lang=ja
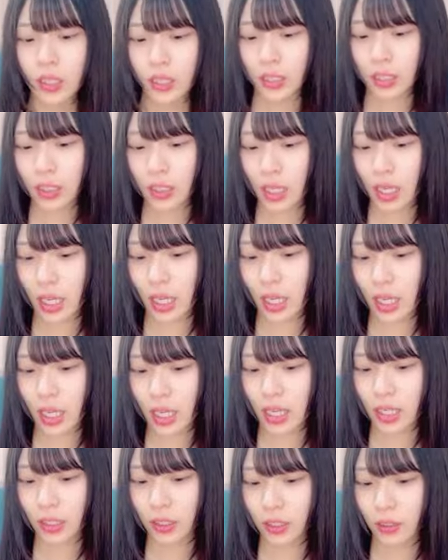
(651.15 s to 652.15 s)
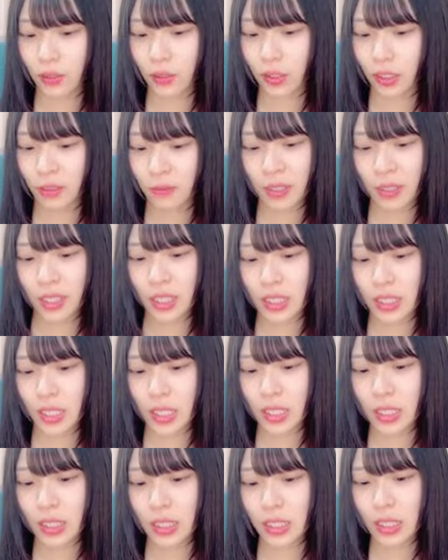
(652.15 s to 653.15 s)
じゃあ今日暇な
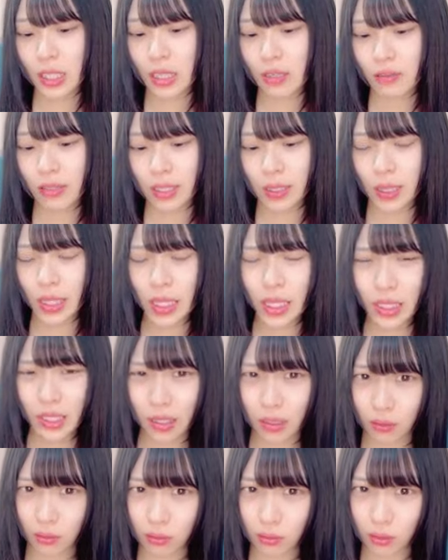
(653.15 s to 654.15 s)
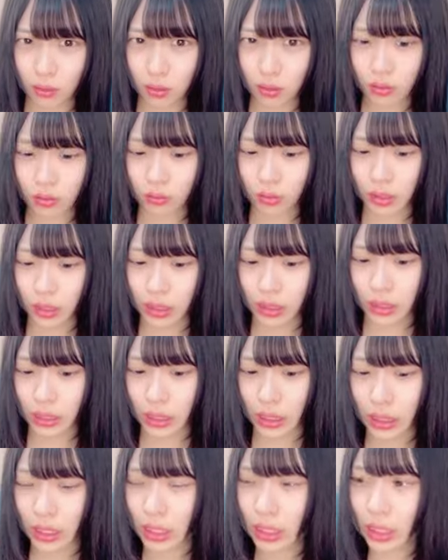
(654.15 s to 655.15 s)
3期生はいないってこと私
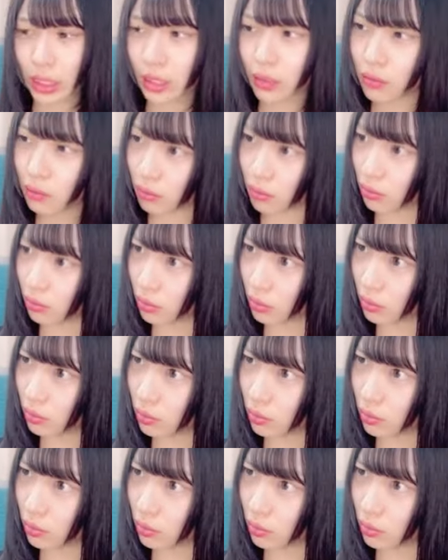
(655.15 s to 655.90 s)
だけってこと